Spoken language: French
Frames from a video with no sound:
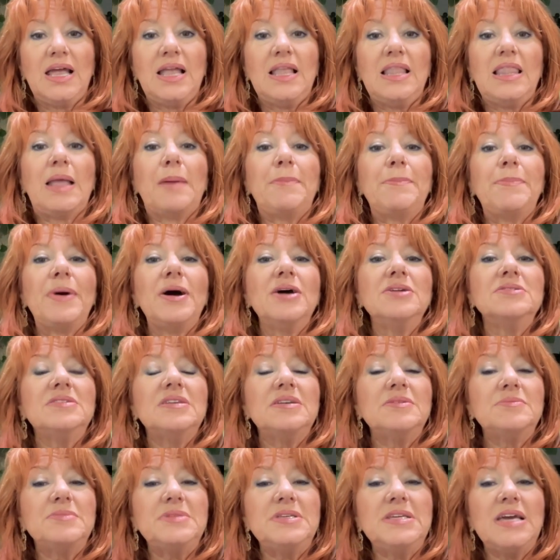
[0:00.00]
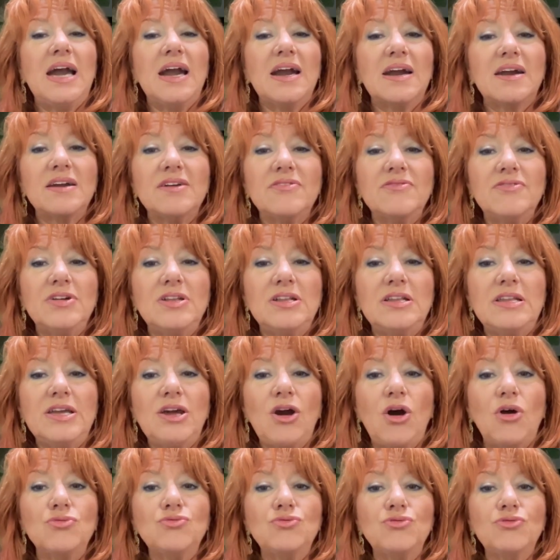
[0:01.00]
La pandémie a révélé
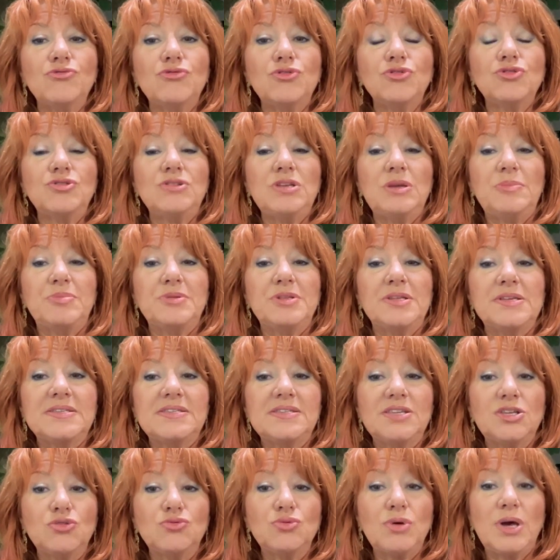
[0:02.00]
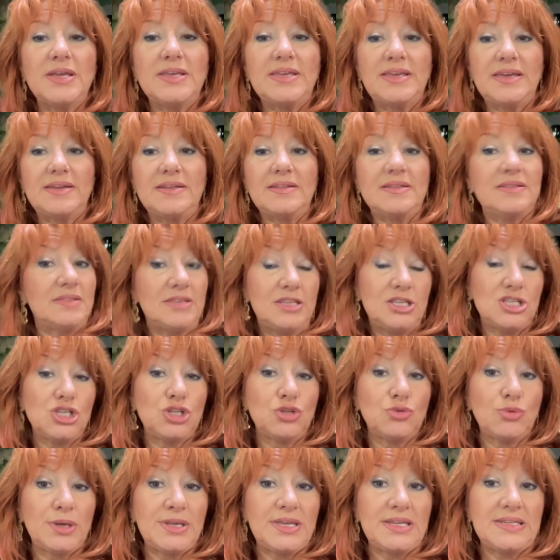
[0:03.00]
un nouveau type de,
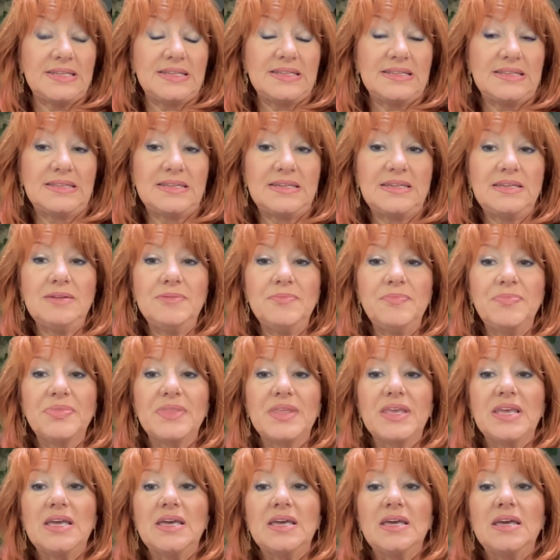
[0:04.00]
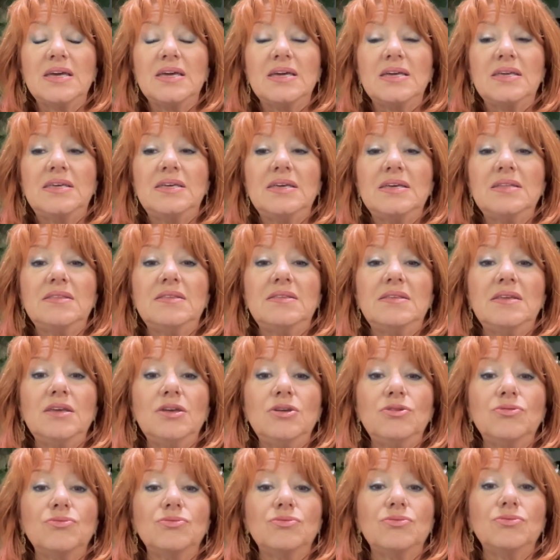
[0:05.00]
citoyenneté qui
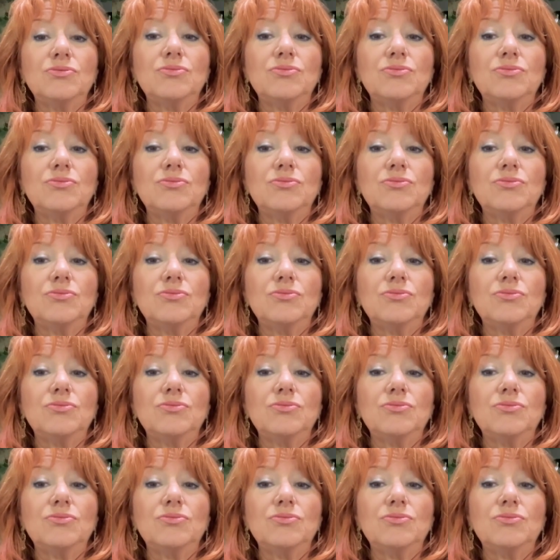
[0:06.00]
était,